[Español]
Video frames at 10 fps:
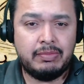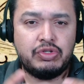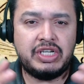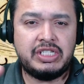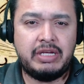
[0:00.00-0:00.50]

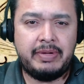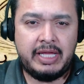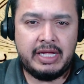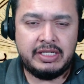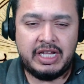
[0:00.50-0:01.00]
muchas
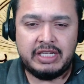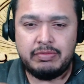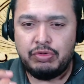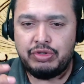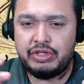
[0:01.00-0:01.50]
evidencias,
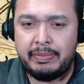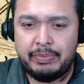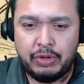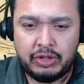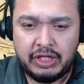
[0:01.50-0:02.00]
muchos
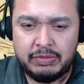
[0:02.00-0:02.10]
aportes,